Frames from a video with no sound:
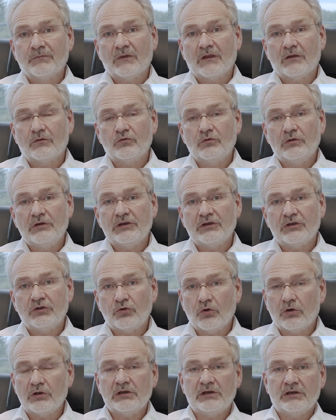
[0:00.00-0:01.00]
natürlich
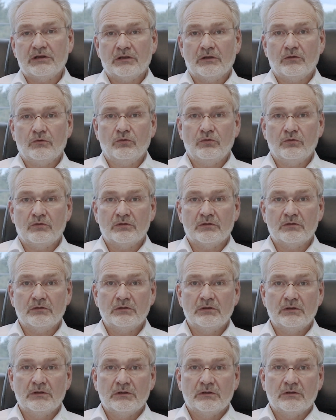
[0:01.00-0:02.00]
deutlich
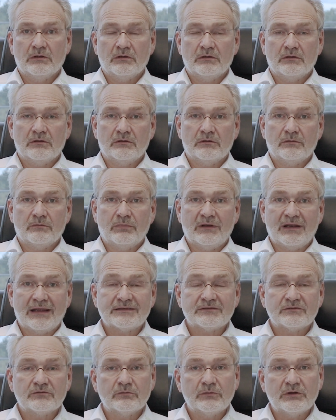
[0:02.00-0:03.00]
erhöhte äh,
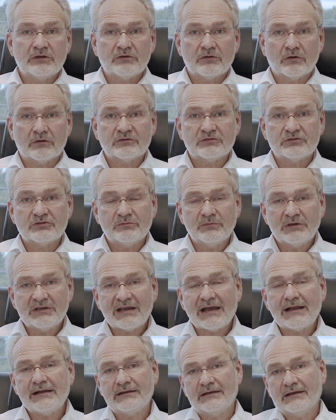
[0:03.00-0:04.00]
Belastung mit toxischen
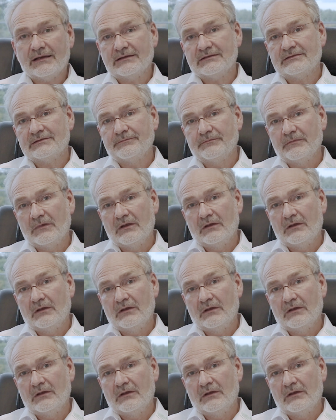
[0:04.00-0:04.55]
Metallen hat.